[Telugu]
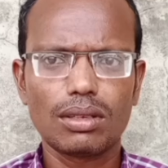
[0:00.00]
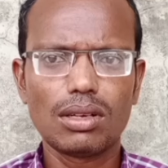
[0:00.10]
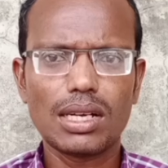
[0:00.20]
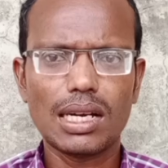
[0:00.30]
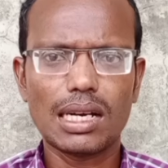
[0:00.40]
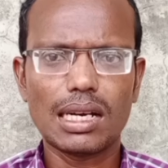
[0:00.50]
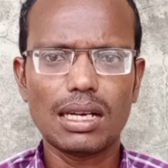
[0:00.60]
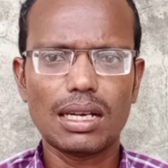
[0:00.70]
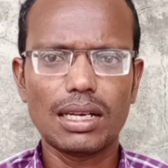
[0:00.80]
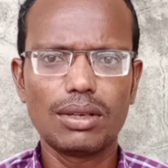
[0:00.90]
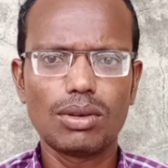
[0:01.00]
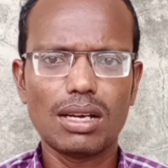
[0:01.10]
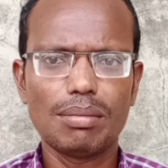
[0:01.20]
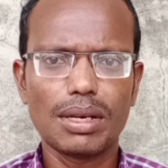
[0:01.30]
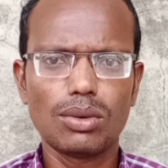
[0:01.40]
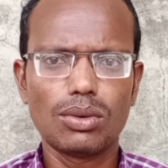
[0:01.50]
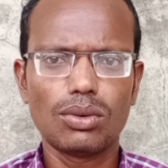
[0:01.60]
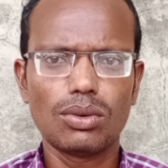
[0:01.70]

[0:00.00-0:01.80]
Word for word: కనుక అది కూడా మనం